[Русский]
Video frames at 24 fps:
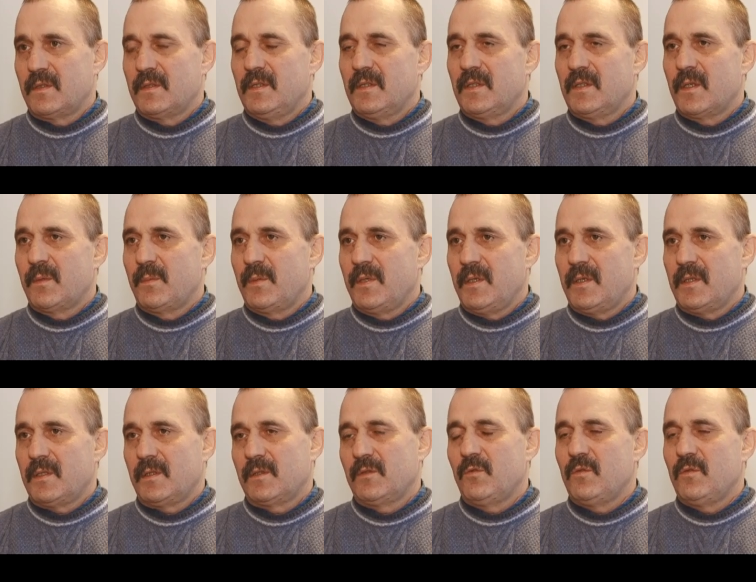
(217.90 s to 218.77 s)

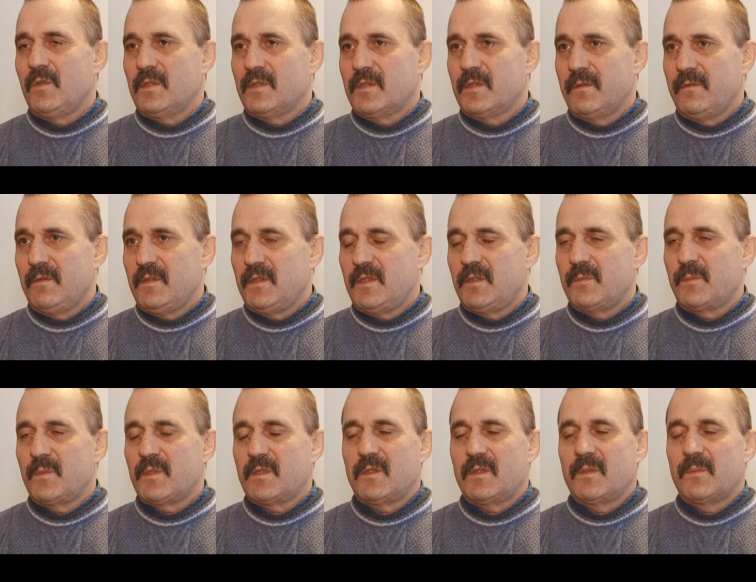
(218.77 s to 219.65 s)
декабря, Дню
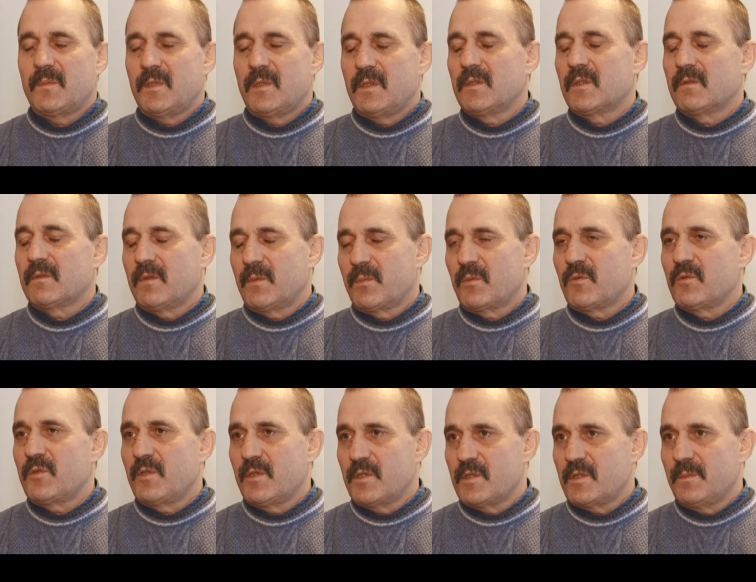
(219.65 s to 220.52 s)
независимости, мы этот
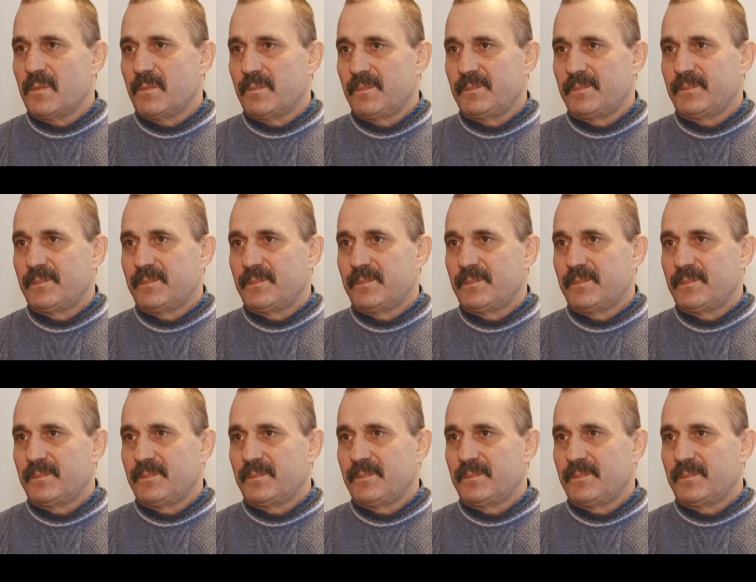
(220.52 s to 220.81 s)
вопрос решим.